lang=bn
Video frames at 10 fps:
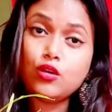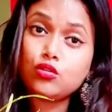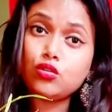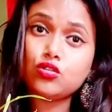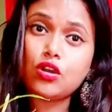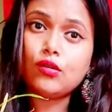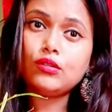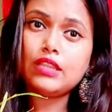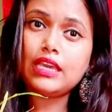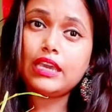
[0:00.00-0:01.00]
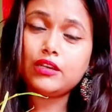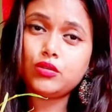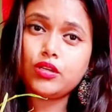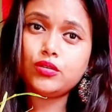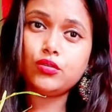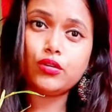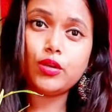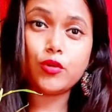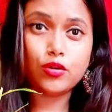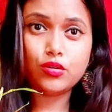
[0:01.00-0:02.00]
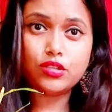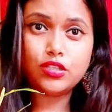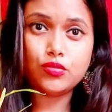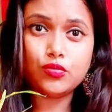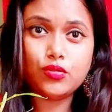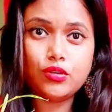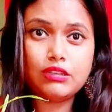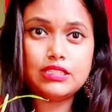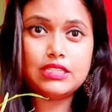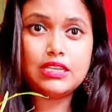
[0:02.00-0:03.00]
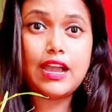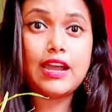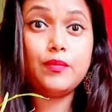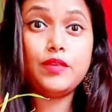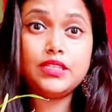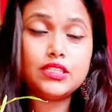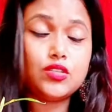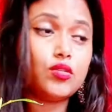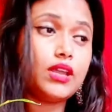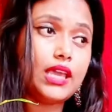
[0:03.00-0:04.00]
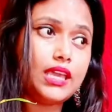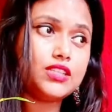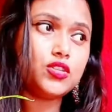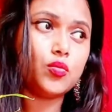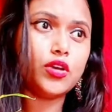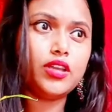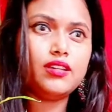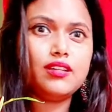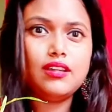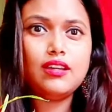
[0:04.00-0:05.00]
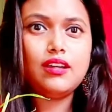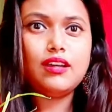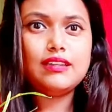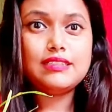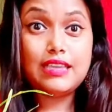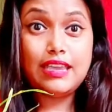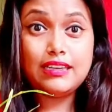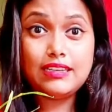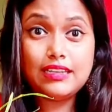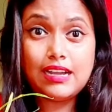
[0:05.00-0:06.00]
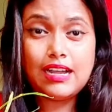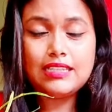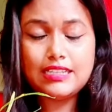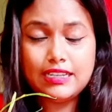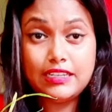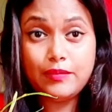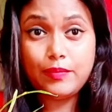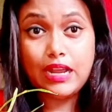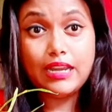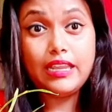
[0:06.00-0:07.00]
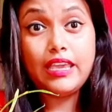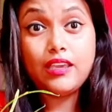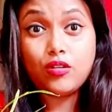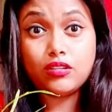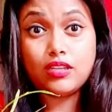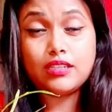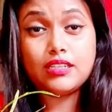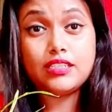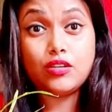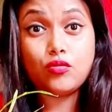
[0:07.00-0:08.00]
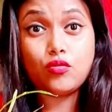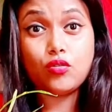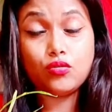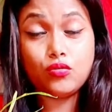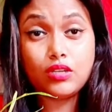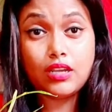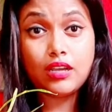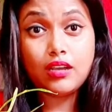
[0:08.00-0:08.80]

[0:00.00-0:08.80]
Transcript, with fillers: তো যখন থেকে একটু একটু করে বড় হতে শুরু করেছি আর বিশেষ করে এই সময়ে যে একটি গাছ একটি প্রাণ এই কথাটার যে কতটা